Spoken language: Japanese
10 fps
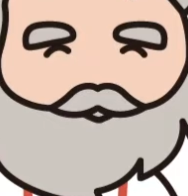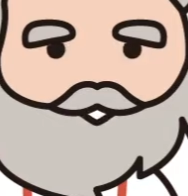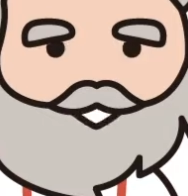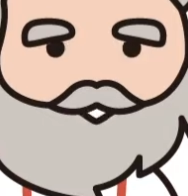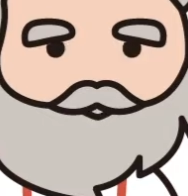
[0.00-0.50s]

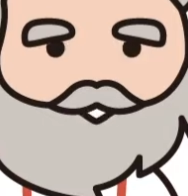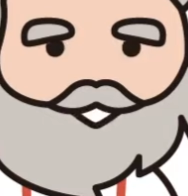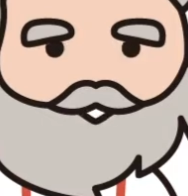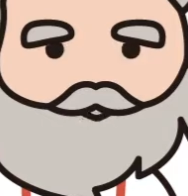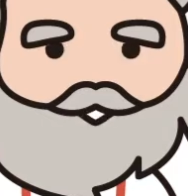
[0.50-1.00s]
アイヌ語
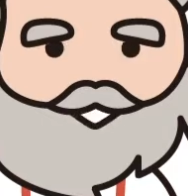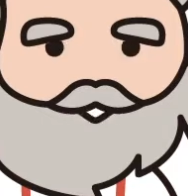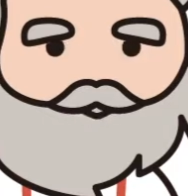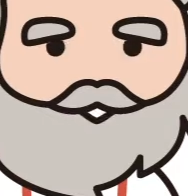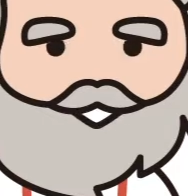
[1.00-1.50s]
の復
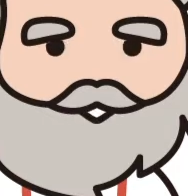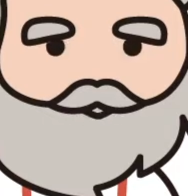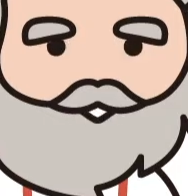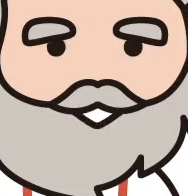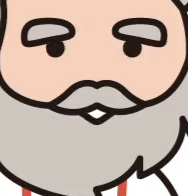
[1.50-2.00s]
興は
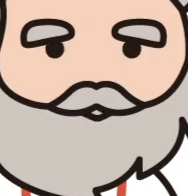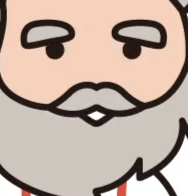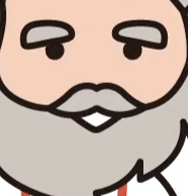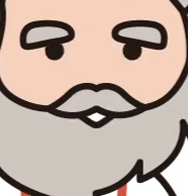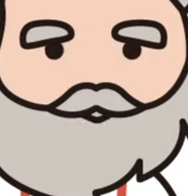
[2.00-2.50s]
学
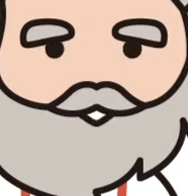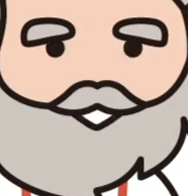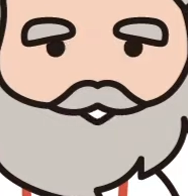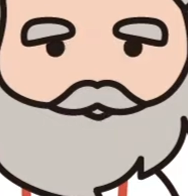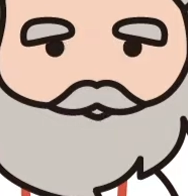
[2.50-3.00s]
問では
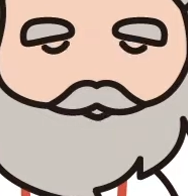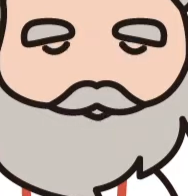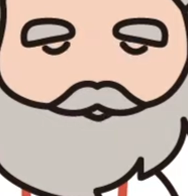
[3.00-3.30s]
なく